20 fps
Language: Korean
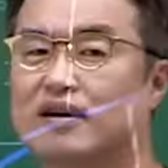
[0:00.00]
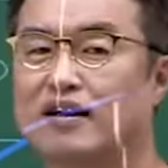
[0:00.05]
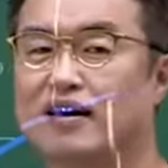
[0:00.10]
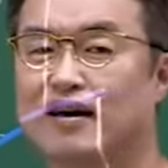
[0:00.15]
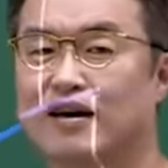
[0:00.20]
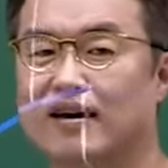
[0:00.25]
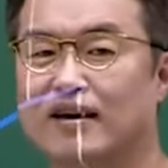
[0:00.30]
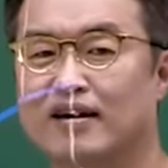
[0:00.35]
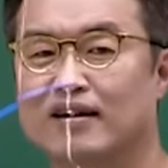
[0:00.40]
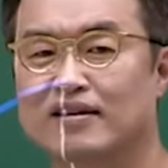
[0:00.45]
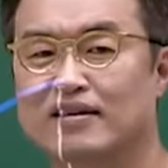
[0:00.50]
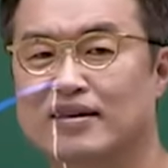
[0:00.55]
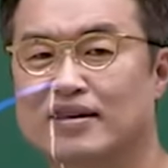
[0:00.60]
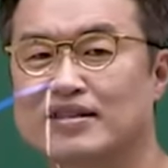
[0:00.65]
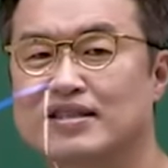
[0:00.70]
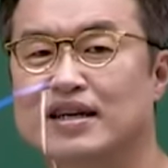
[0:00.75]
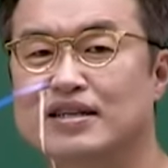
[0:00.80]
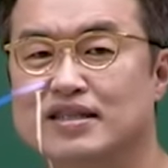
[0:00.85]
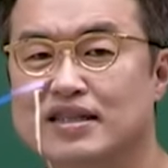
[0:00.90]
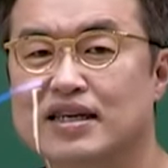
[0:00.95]
예,
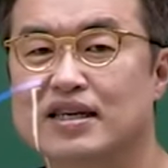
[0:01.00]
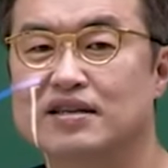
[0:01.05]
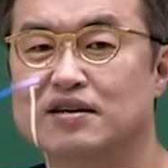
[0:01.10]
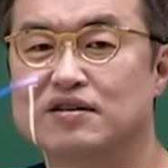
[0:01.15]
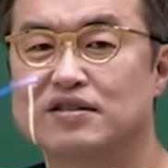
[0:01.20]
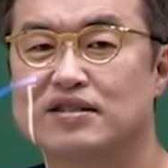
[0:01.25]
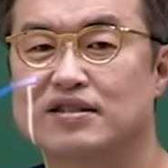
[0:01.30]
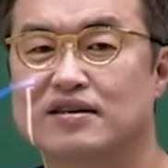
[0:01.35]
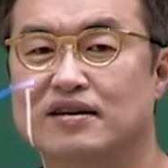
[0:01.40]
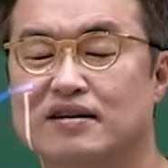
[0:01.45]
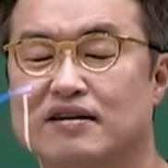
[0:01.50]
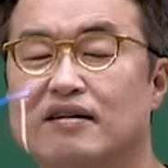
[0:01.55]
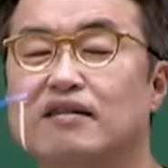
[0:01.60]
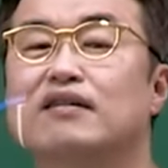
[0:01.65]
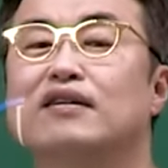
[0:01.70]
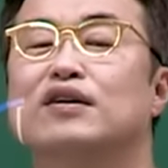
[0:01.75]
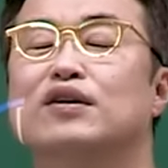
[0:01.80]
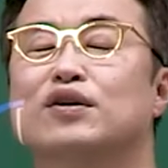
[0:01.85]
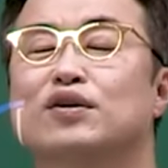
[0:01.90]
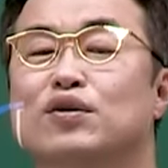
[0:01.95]
긴장시키는
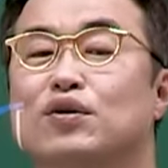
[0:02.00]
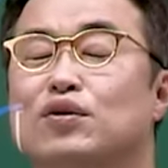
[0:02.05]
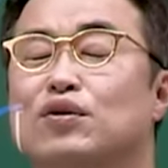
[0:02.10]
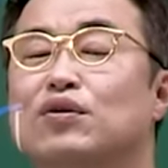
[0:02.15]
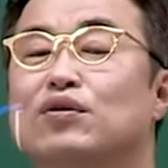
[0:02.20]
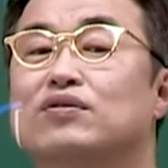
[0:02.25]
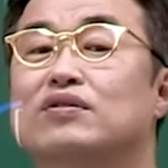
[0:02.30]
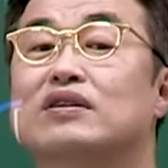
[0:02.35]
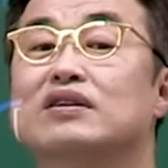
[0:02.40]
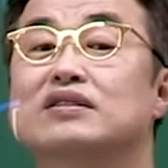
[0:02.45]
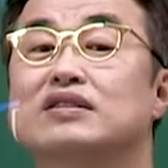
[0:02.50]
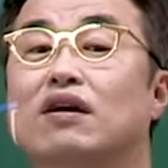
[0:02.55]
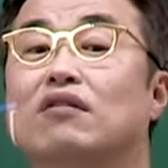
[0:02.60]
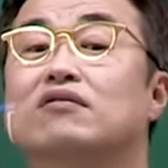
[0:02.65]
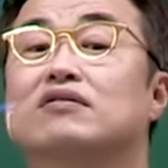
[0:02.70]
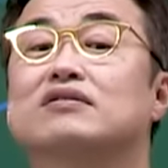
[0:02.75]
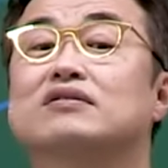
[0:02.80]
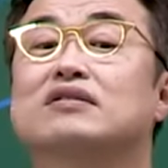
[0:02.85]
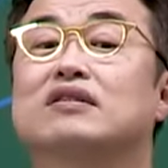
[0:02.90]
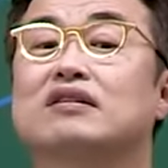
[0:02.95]
것이죠. 이런 것들을
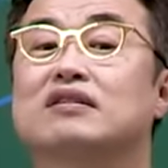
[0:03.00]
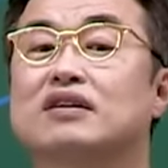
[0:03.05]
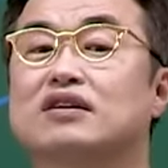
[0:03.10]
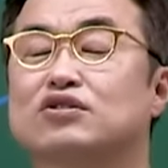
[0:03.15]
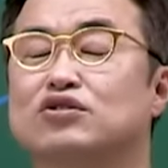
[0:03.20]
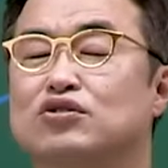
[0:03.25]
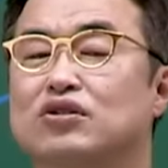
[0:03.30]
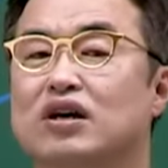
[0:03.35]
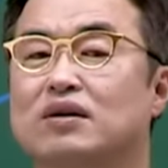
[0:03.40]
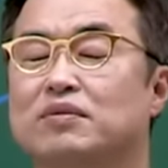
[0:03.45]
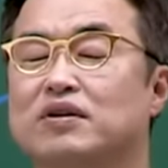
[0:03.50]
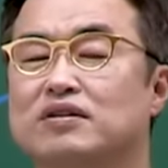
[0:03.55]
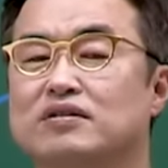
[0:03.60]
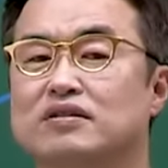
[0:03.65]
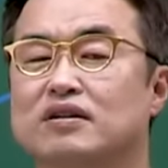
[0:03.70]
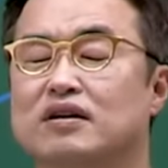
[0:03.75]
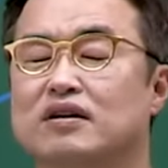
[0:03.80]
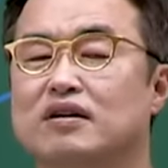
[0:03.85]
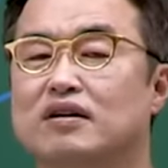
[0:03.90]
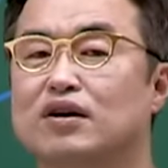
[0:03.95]
적절히
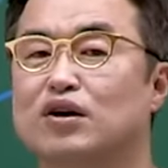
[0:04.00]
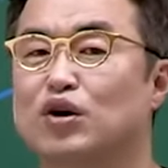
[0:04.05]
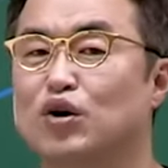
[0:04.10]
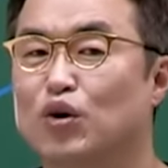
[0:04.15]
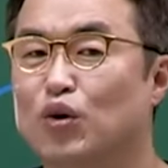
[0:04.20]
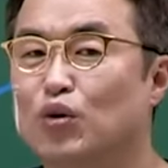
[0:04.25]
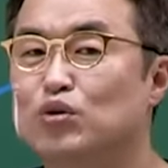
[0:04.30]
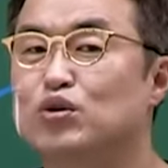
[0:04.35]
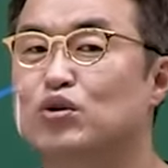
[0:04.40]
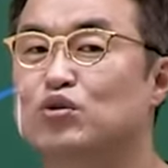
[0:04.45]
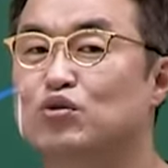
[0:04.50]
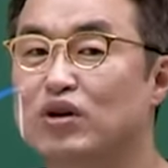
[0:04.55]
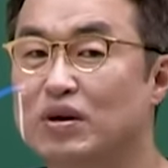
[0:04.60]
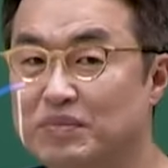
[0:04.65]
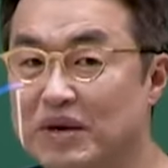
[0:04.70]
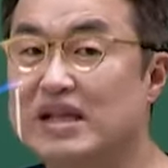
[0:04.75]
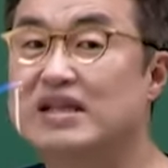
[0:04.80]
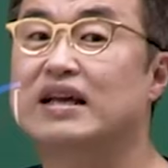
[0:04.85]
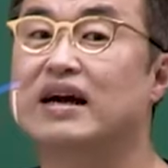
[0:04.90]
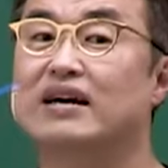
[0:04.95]
취하면서 호족들과
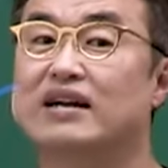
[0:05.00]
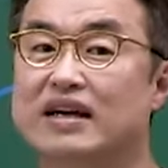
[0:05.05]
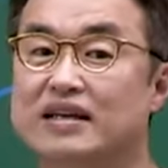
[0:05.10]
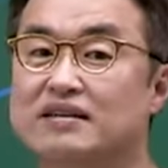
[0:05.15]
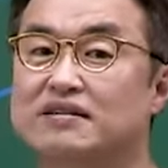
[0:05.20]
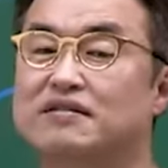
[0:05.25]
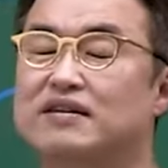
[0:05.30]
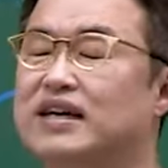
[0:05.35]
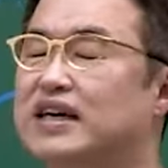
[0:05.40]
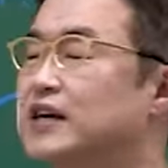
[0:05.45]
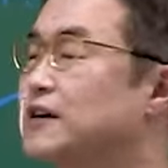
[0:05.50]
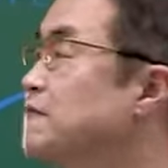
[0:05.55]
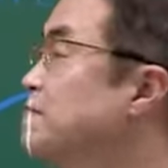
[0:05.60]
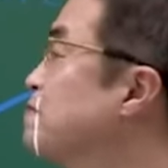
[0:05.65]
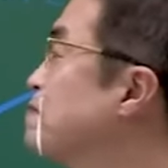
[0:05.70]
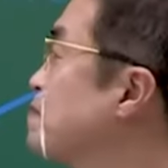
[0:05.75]
밀당을 하는 거예요.